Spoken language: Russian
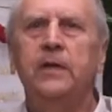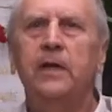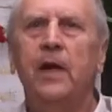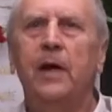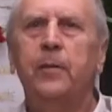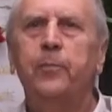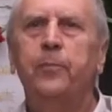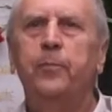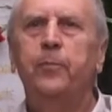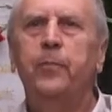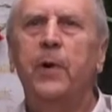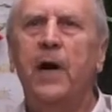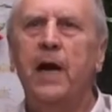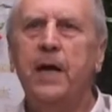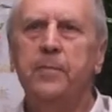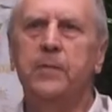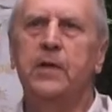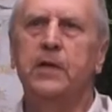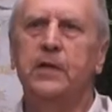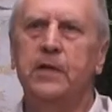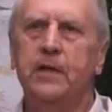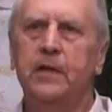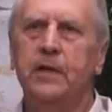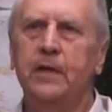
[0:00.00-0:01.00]
Я
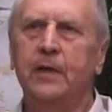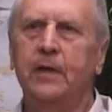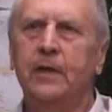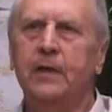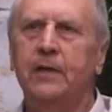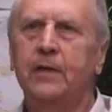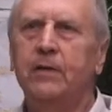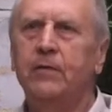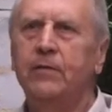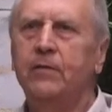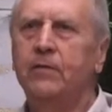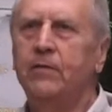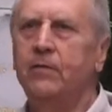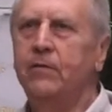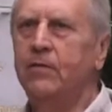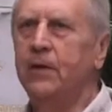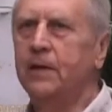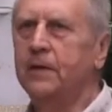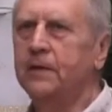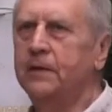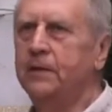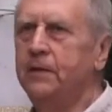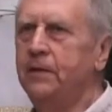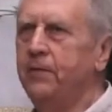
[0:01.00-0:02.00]
памятник
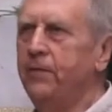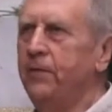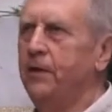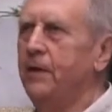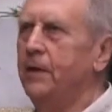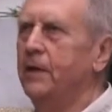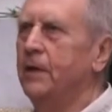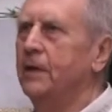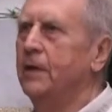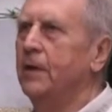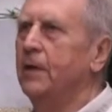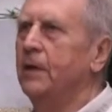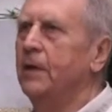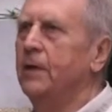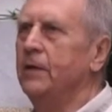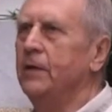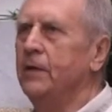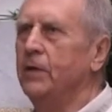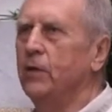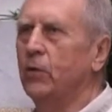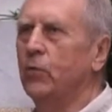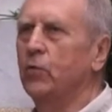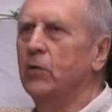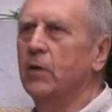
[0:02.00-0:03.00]
воздвиг
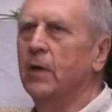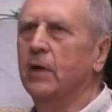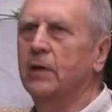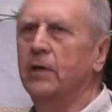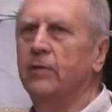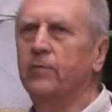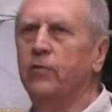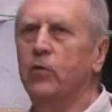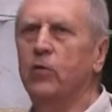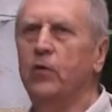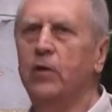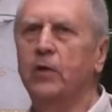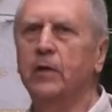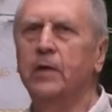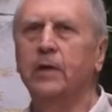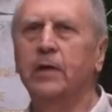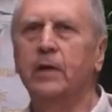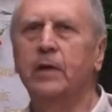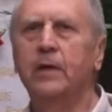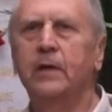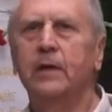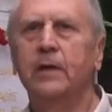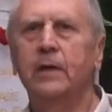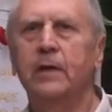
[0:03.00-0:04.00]

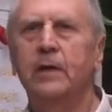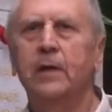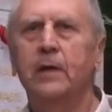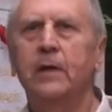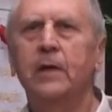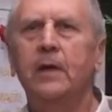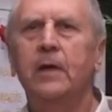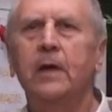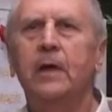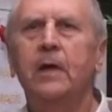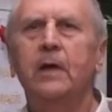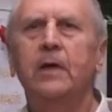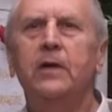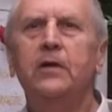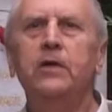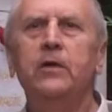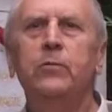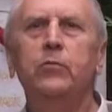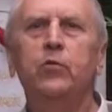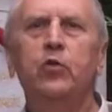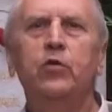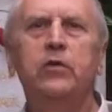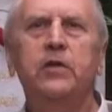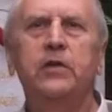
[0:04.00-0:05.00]
нерукотворный, к
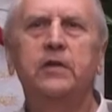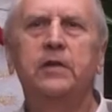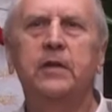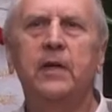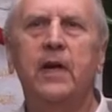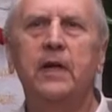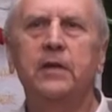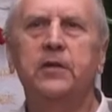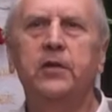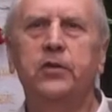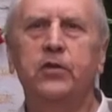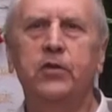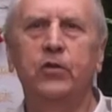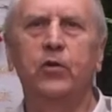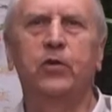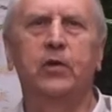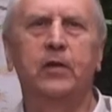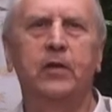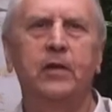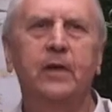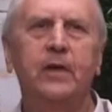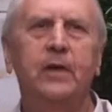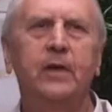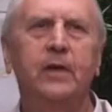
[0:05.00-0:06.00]
нему не зарастет
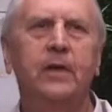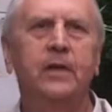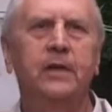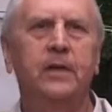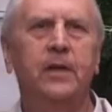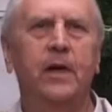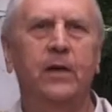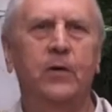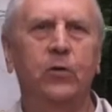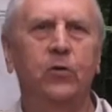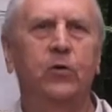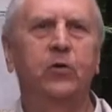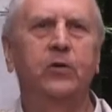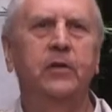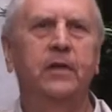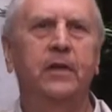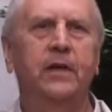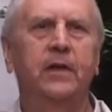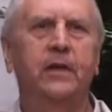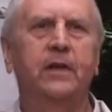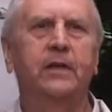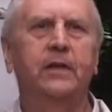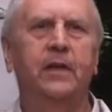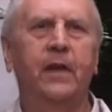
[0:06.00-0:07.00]

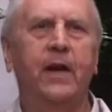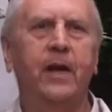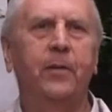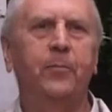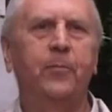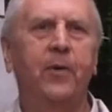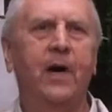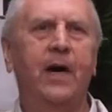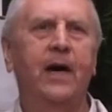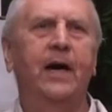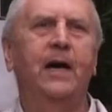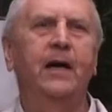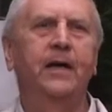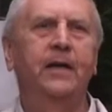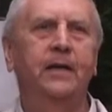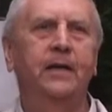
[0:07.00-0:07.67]
народная тропа.